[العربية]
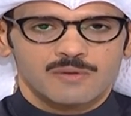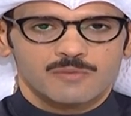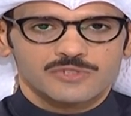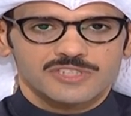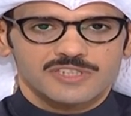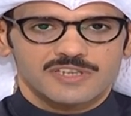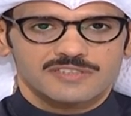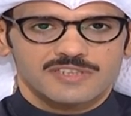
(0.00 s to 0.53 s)

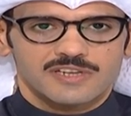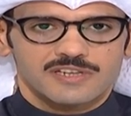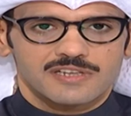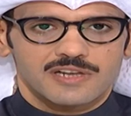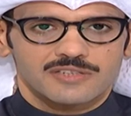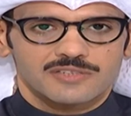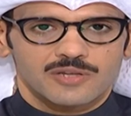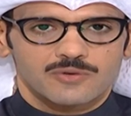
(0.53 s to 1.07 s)
مشيرة
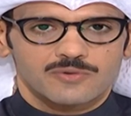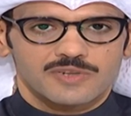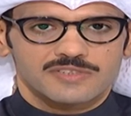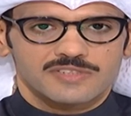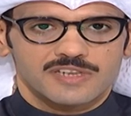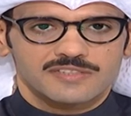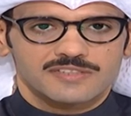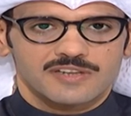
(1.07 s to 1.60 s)
إلى ضرورة
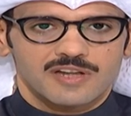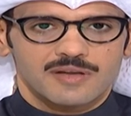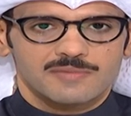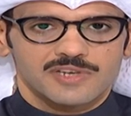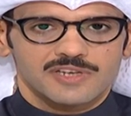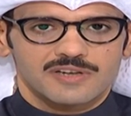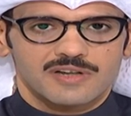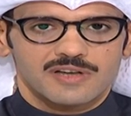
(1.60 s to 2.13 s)
احترام
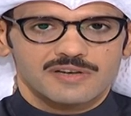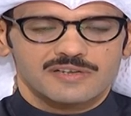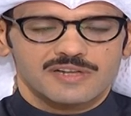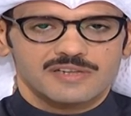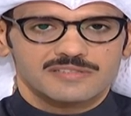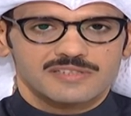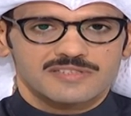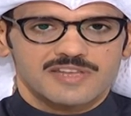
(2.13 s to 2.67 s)
إيران
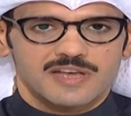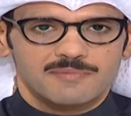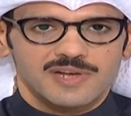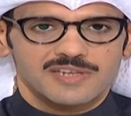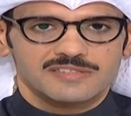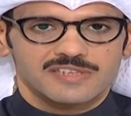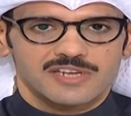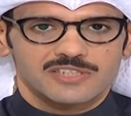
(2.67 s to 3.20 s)

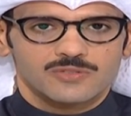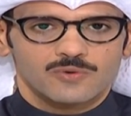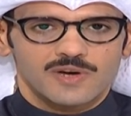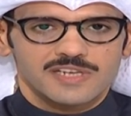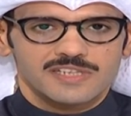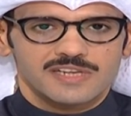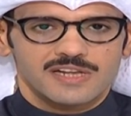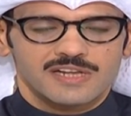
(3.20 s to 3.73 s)
التزاماتها
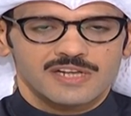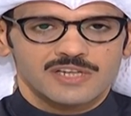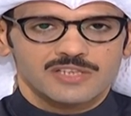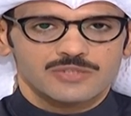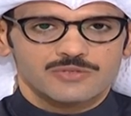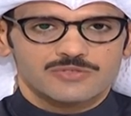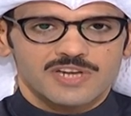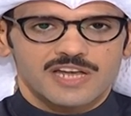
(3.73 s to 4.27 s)
الدولية
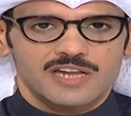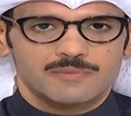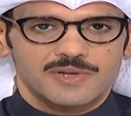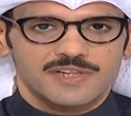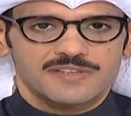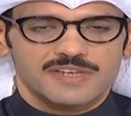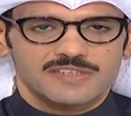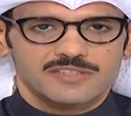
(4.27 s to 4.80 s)
تجاه
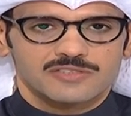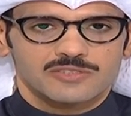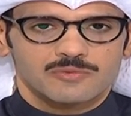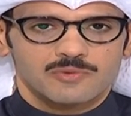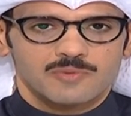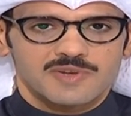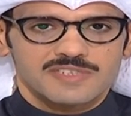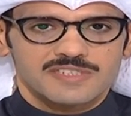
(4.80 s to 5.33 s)
البعثات
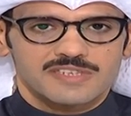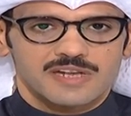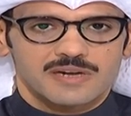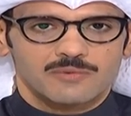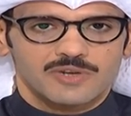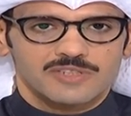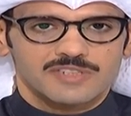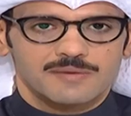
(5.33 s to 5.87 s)
الدبلوماسية
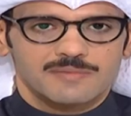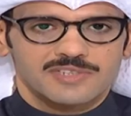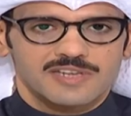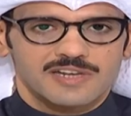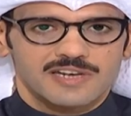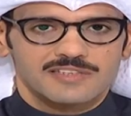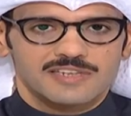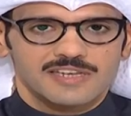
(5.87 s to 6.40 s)

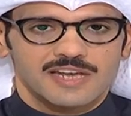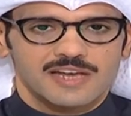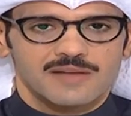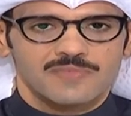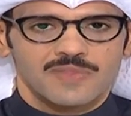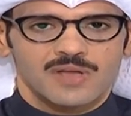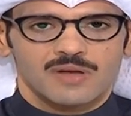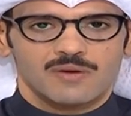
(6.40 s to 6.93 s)
المعتمدة لديها
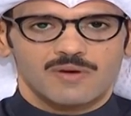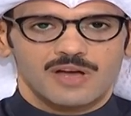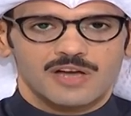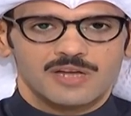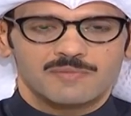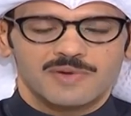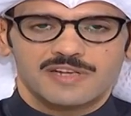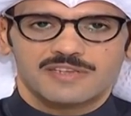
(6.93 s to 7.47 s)

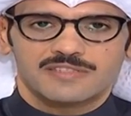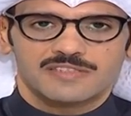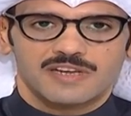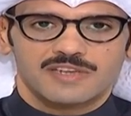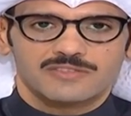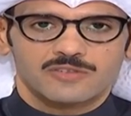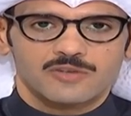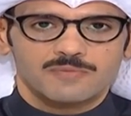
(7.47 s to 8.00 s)
وحماية
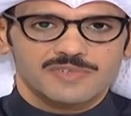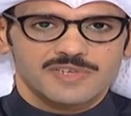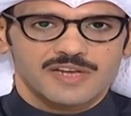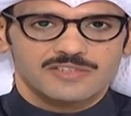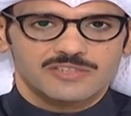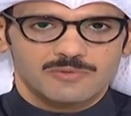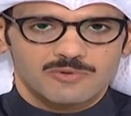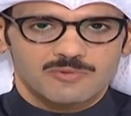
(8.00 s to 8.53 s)
أطقمها
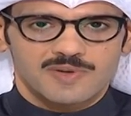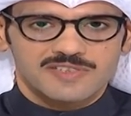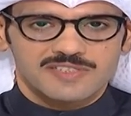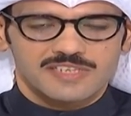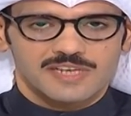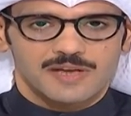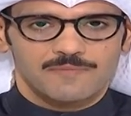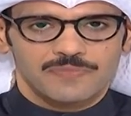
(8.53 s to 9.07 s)

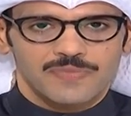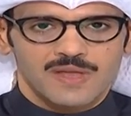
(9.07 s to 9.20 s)
الدبلوماسية